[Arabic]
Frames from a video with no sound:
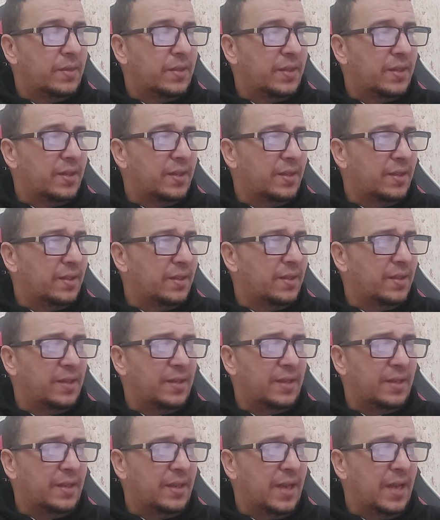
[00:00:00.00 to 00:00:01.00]

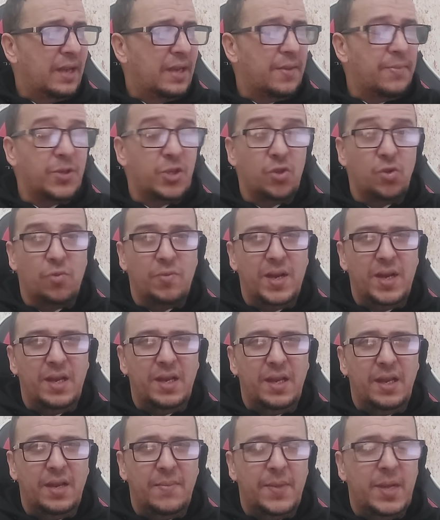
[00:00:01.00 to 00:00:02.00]
آه حاكم
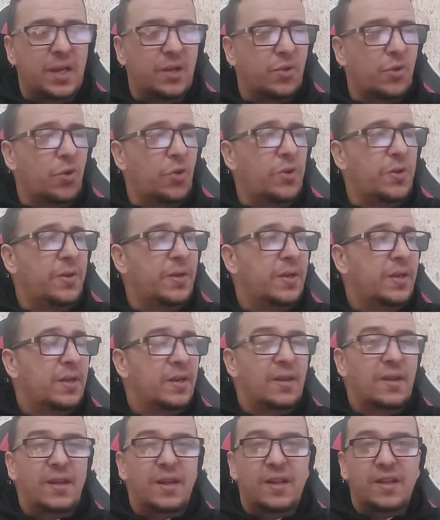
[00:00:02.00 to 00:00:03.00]
الصومالي على ما اظن
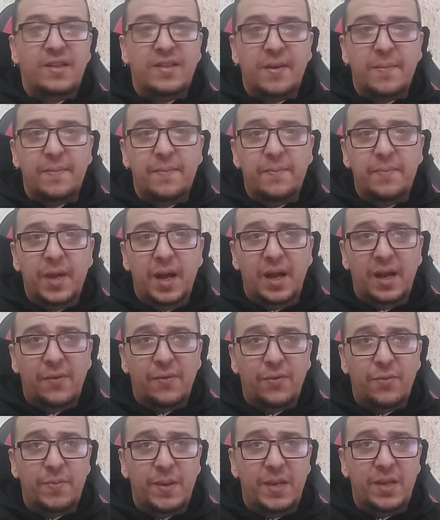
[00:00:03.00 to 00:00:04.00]
التم
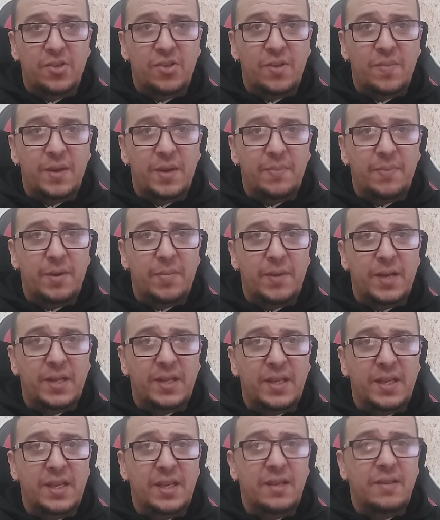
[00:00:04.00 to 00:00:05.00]
عرفت بلي جمال
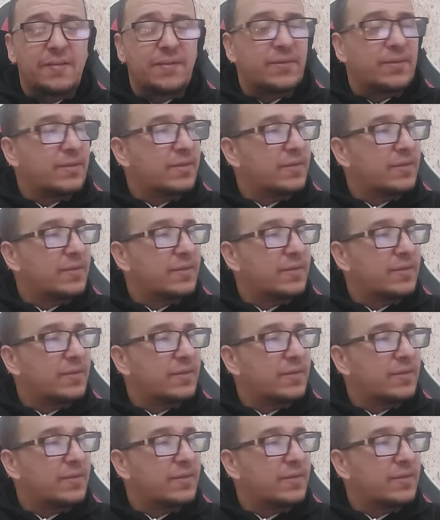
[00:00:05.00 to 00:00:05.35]
بالماضي